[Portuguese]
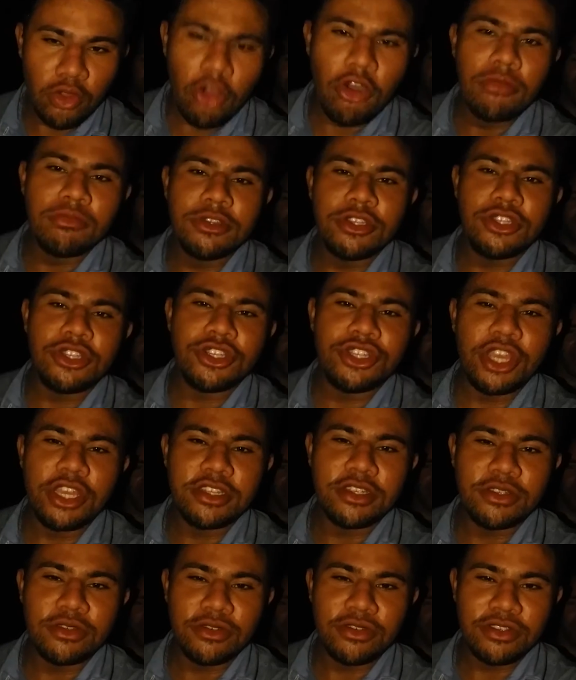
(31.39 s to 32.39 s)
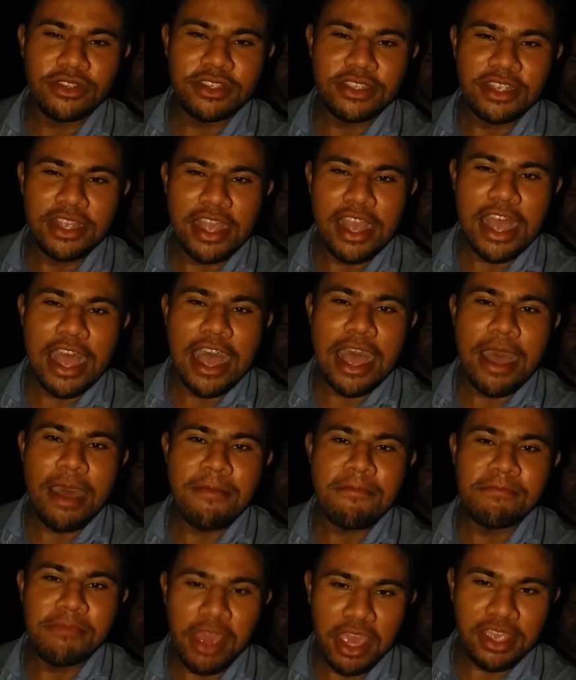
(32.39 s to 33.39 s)
nome de Jesus.
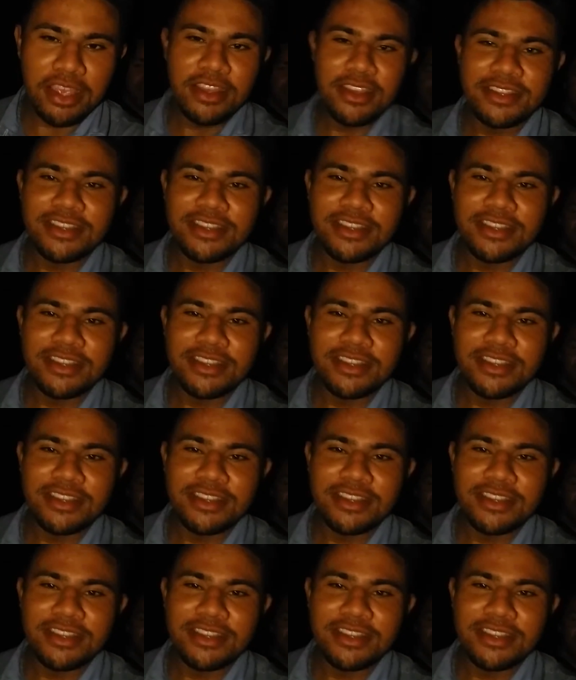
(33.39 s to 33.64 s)
Amém.